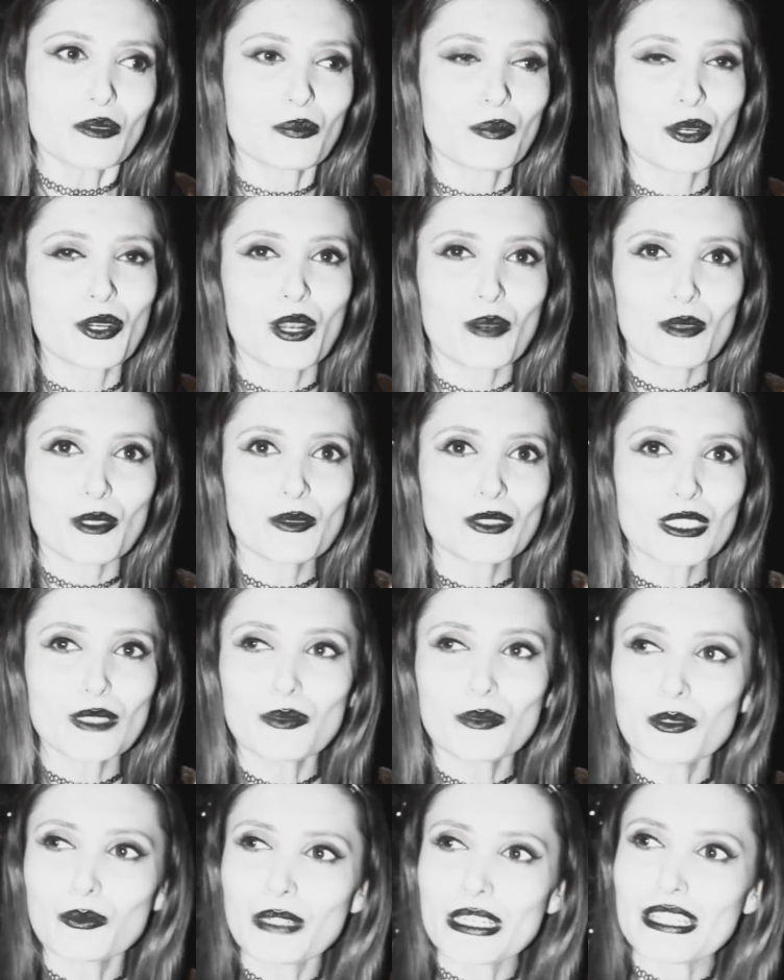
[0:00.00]
pero al mismo
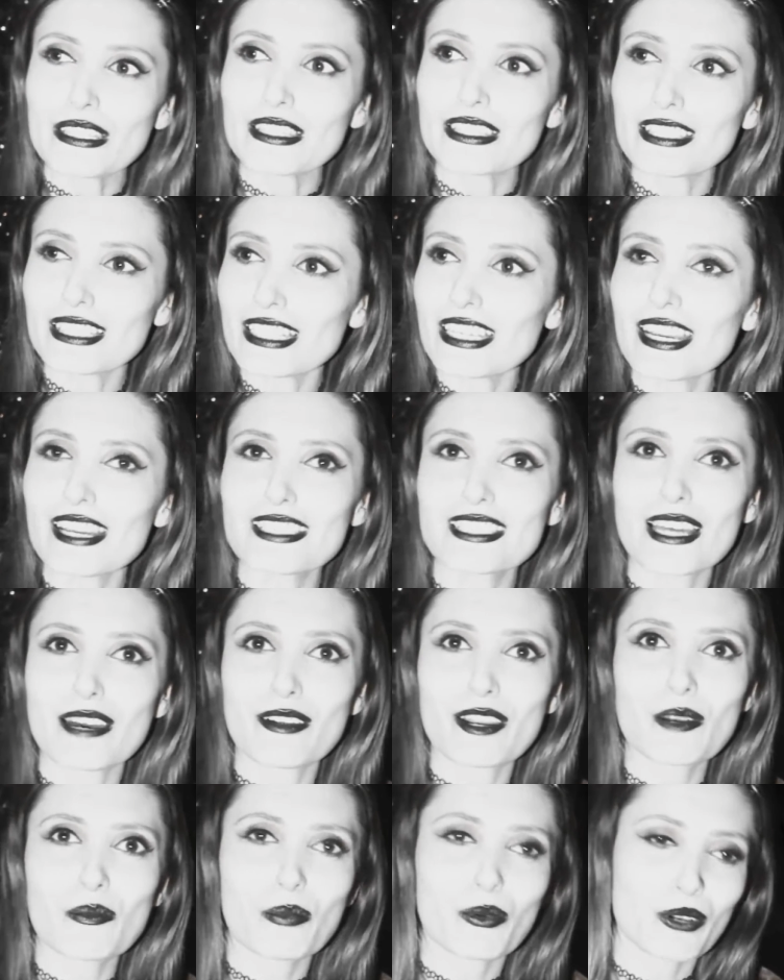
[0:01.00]
tiempo me intriga
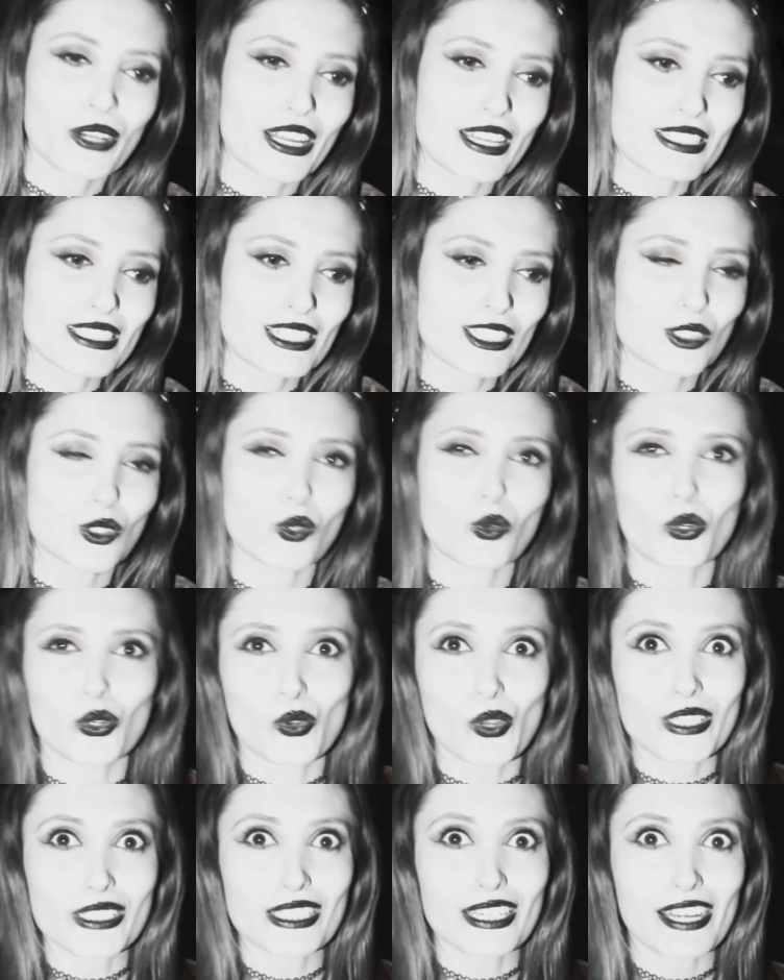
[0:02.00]
saber por qué se les
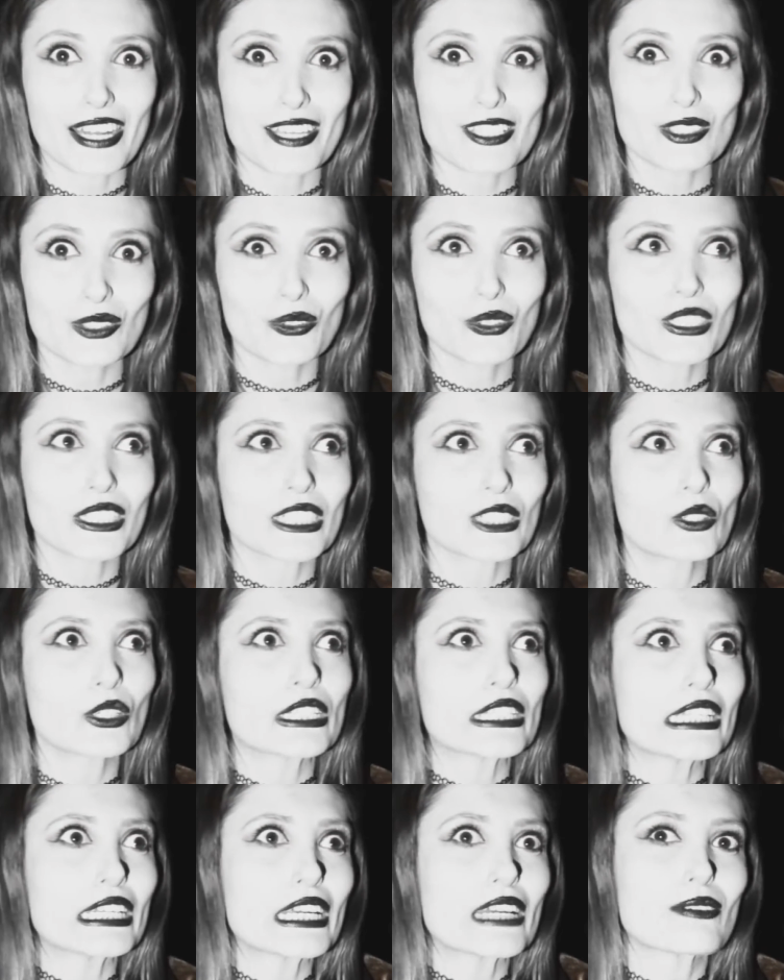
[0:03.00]
ocurrió hacer esto y qué es lo
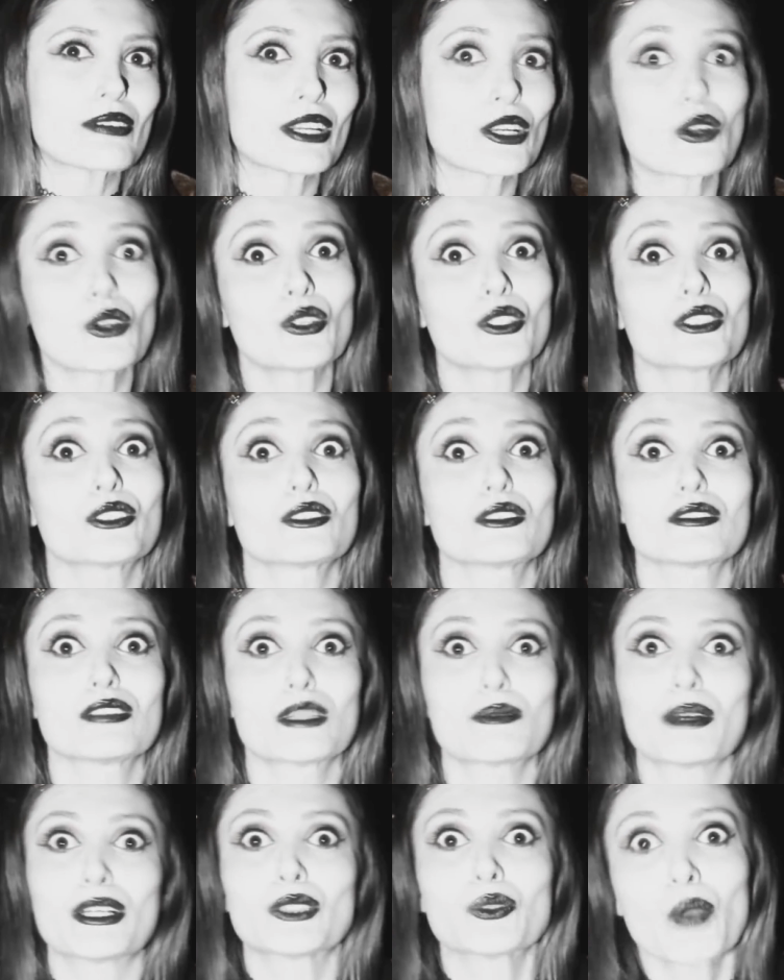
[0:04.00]
que tiene que ver con los
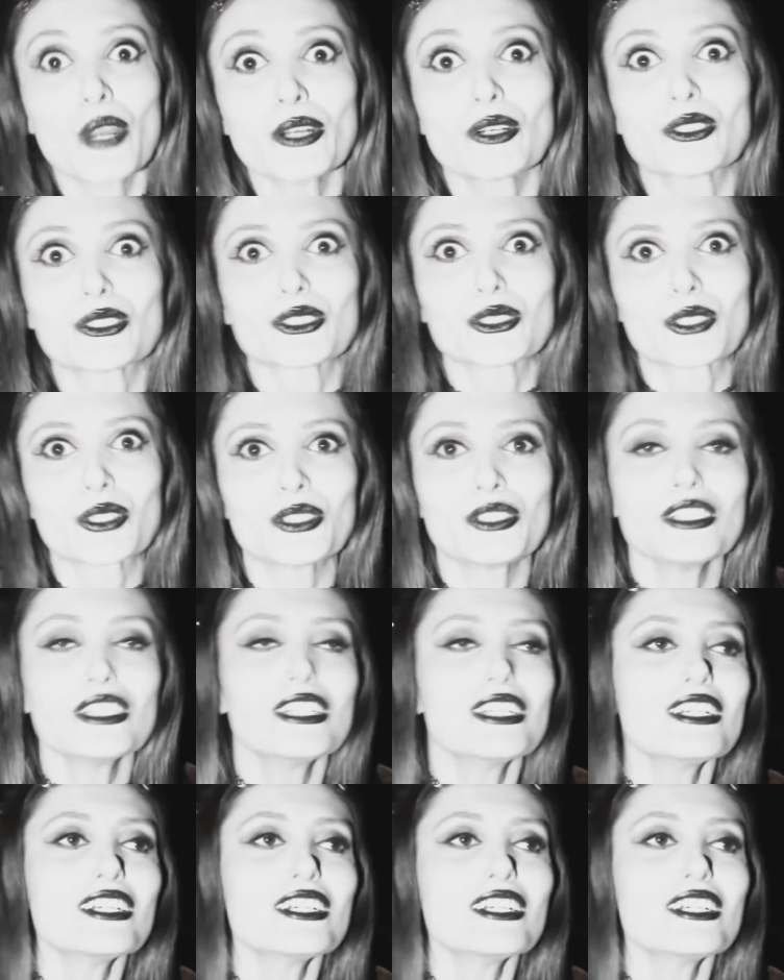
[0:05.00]
demás juegos, ¿no?